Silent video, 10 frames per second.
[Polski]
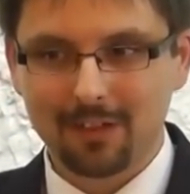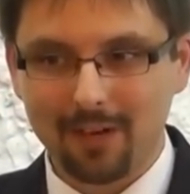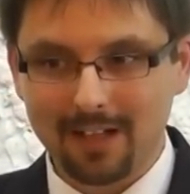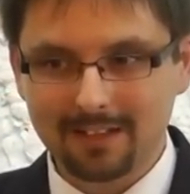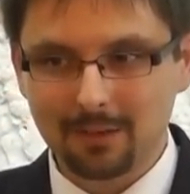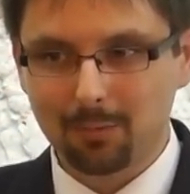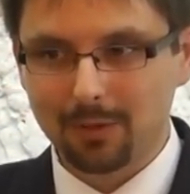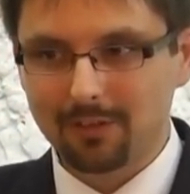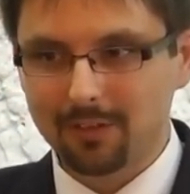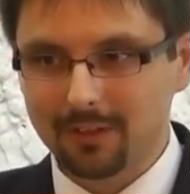kwas
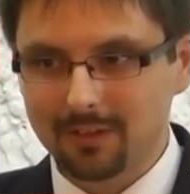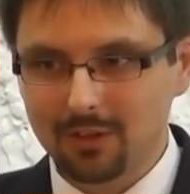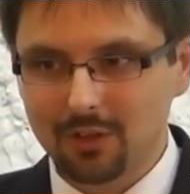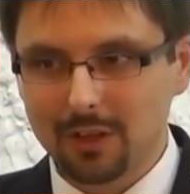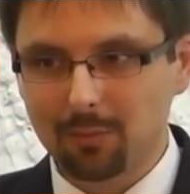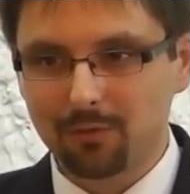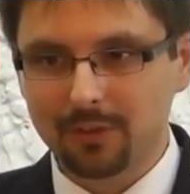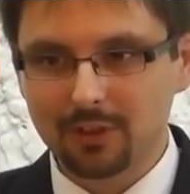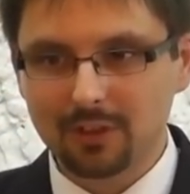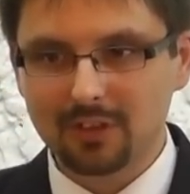pojawiający się na
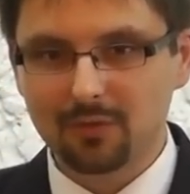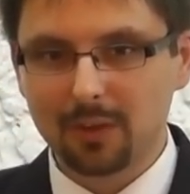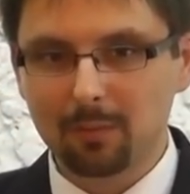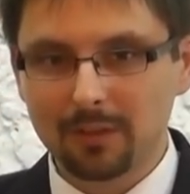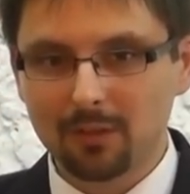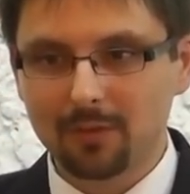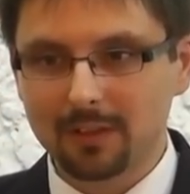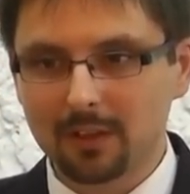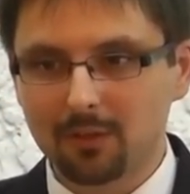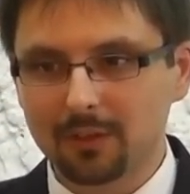powierzchni
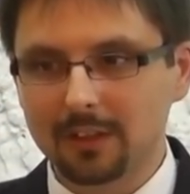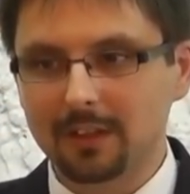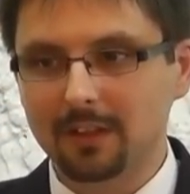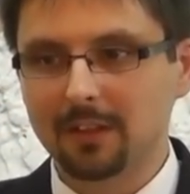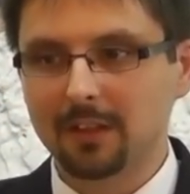sfermentowanego wina,